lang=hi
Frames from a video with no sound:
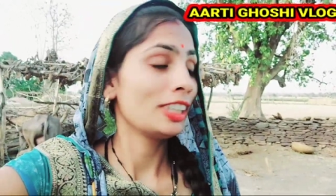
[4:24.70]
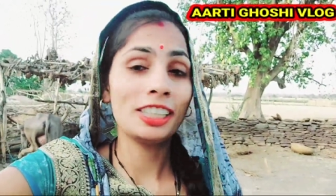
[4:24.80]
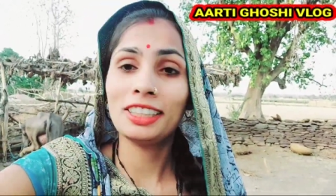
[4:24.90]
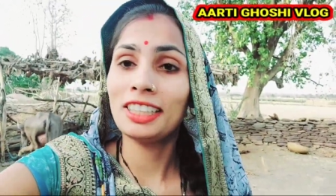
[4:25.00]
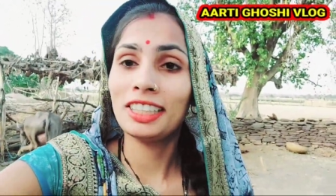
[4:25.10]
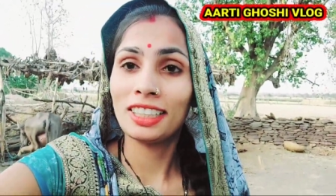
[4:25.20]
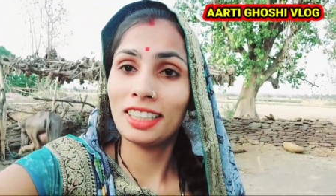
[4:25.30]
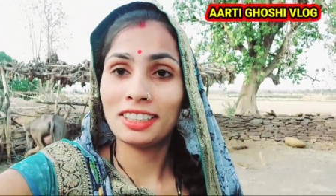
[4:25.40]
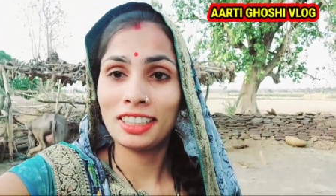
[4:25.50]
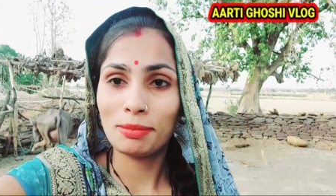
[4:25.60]
इतनी
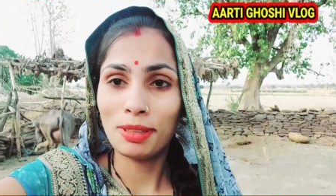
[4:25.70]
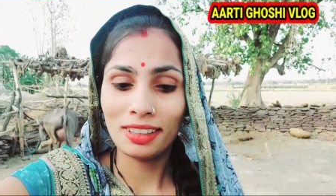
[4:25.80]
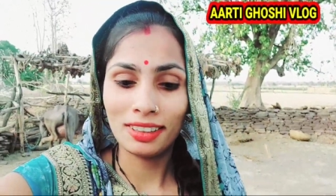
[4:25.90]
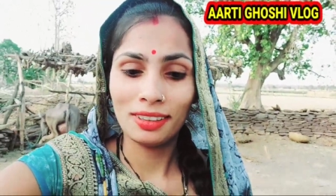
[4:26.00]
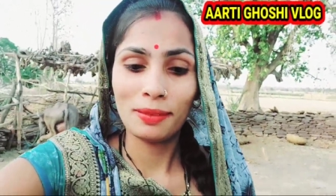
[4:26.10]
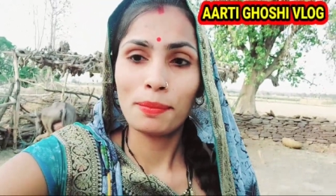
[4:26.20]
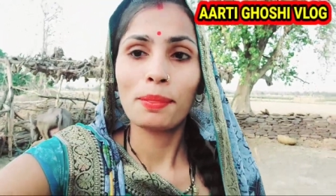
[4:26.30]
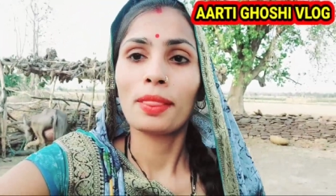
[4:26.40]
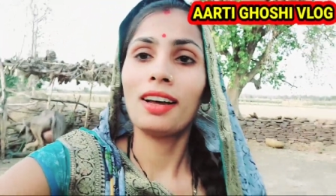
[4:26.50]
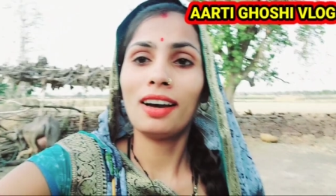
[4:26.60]
ज़्यादा इज्जत मिलाते
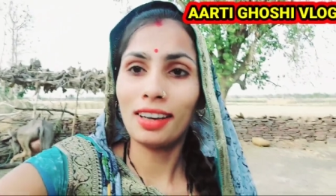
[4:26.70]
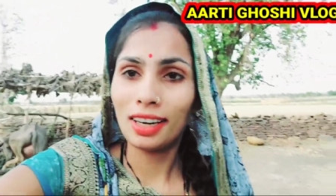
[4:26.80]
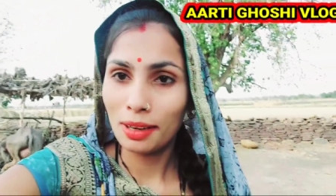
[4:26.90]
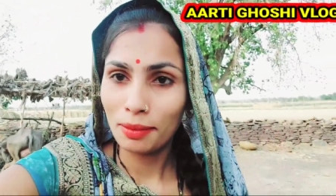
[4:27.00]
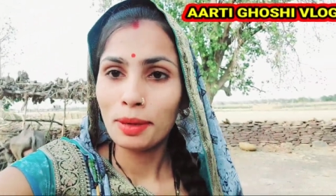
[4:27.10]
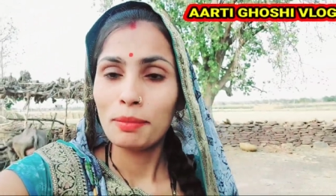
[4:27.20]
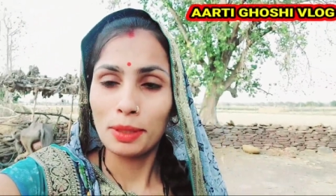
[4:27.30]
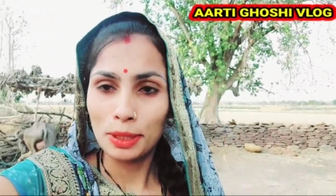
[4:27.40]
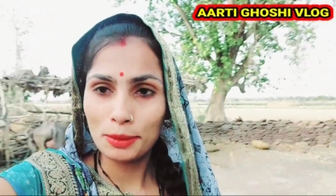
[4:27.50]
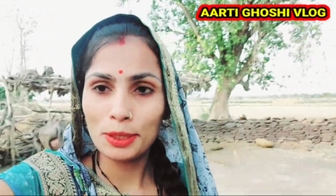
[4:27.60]
क्या करें
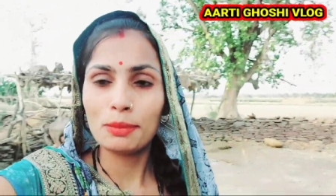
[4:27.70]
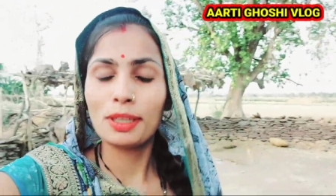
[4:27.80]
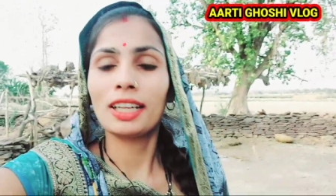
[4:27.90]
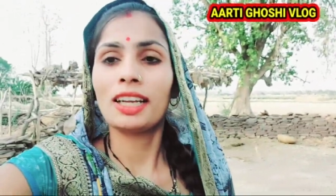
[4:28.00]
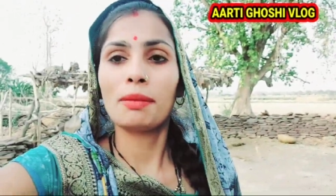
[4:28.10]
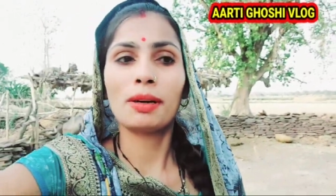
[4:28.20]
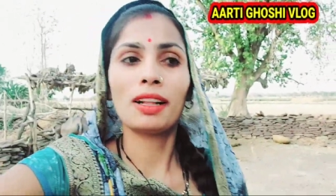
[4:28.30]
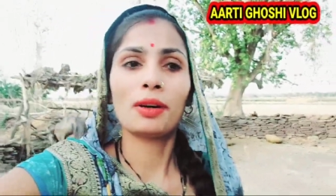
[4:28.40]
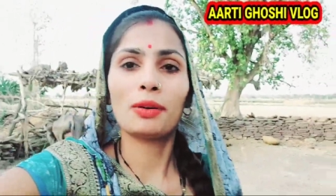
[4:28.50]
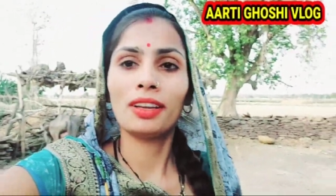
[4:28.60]
मजबूरी में रहना पड़
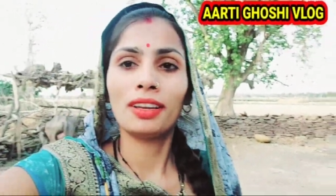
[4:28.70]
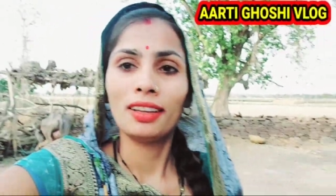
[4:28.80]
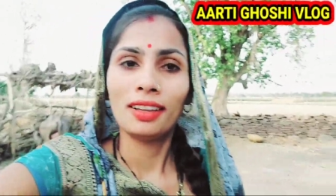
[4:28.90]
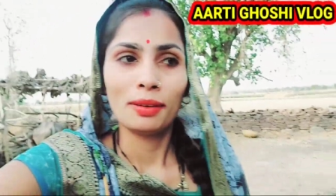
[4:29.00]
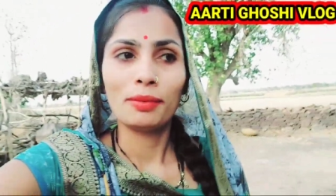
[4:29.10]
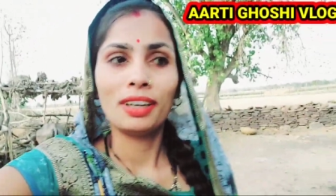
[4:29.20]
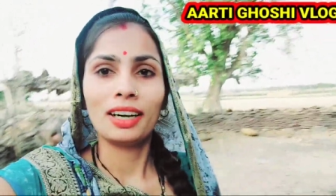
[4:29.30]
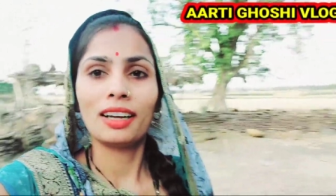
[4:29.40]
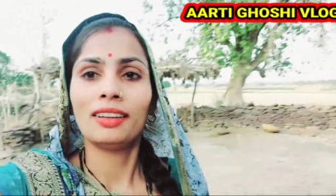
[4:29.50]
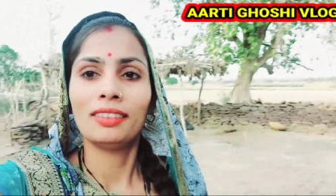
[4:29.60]
रहा है
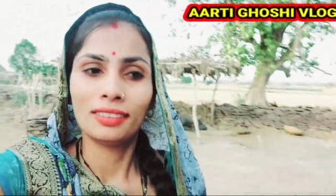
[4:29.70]
वरना